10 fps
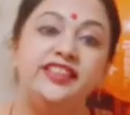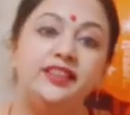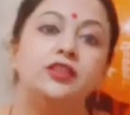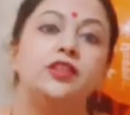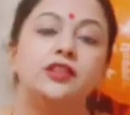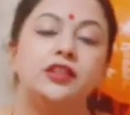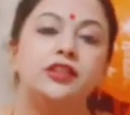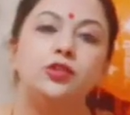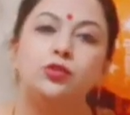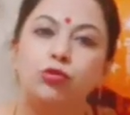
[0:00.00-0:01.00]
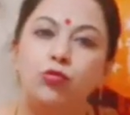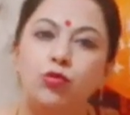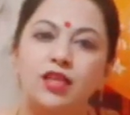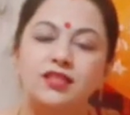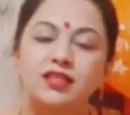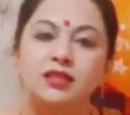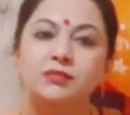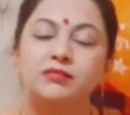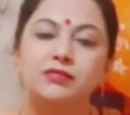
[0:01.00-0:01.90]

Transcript: ही दशा चल रही है तो थोड़ा सा सम,